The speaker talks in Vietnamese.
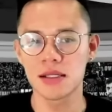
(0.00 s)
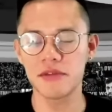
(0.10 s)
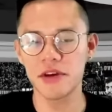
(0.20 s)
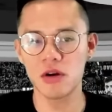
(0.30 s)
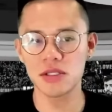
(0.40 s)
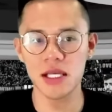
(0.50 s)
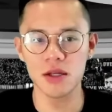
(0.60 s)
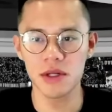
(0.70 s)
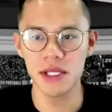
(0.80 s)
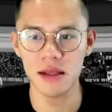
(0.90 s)
David
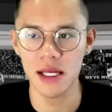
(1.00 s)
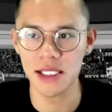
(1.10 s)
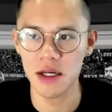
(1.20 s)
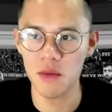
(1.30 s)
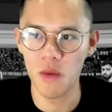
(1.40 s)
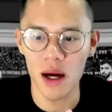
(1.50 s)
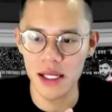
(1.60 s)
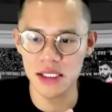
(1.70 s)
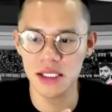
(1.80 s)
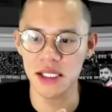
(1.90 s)
Ornstein của The Athletic hôm qua
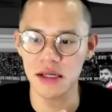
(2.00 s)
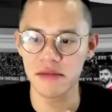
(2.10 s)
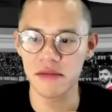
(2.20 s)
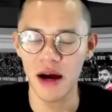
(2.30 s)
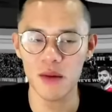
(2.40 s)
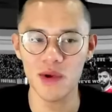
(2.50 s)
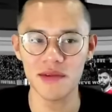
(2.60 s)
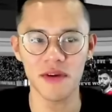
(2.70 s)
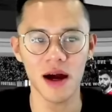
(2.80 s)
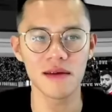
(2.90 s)
lên chương trình Vibe with
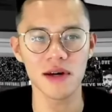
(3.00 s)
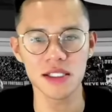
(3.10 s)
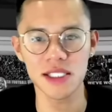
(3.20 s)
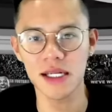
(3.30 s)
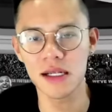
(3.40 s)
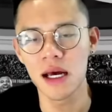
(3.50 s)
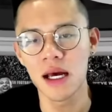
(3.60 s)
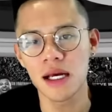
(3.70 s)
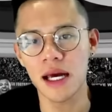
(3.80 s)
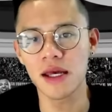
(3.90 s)
five ở trên
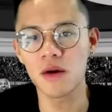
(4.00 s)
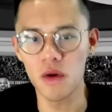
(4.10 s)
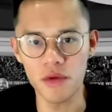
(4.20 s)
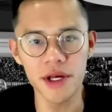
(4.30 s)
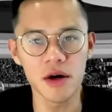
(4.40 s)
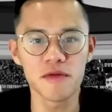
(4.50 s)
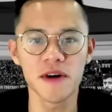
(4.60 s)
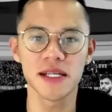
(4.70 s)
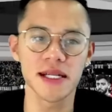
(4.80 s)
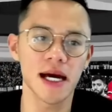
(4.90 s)
kênh của Rio
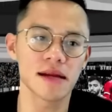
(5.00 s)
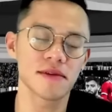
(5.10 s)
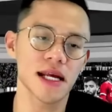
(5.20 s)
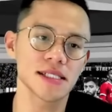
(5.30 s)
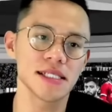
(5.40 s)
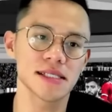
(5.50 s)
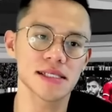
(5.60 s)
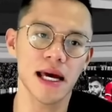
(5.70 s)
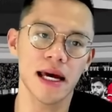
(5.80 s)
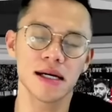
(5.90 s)
Ferdinand và đã chia
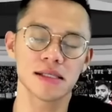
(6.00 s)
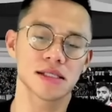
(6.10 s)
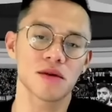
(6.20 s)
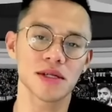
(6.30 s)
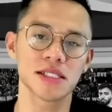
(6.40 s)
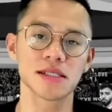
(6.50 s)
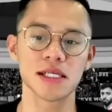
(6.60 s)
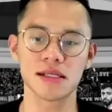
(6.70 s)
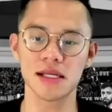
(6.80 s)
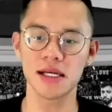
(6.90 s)
sẻ ở trong cái chương
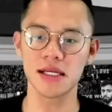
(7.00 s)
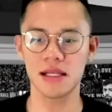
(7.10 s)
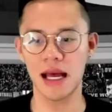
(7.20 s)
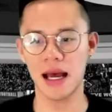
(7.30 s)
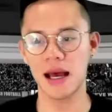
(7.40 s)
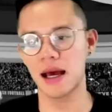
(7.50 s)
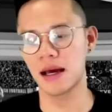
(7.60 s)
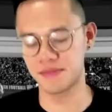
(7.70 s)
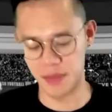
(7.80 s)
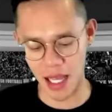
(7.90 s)
trình đấy
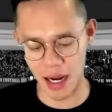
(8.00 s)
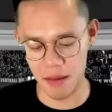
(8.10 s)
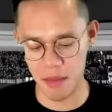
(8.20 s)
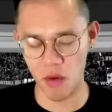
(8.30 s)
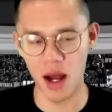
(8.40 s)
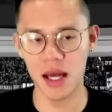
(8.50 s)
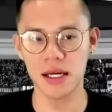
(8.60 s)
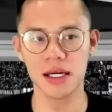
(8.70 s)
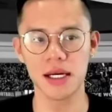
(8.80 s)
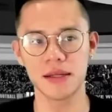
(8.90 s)
là Harry
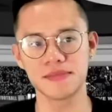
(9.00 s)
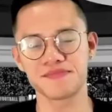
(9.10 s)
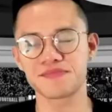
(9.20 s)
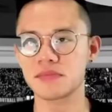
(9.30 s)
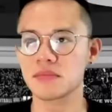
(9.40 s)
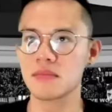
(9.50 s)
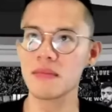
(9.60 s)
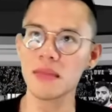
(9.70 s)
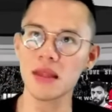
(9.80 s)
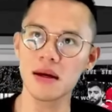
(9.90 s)
Maguire ấy,
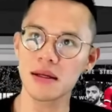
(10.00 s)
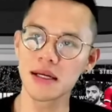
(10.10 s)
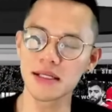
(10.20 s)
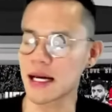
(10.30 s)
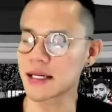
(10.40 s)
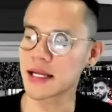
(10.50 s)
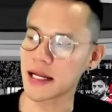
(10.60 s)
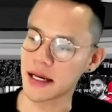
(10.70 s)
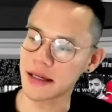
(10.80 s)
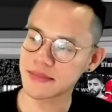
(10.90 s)
đơn giản thế
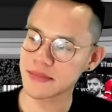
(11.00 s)
này này,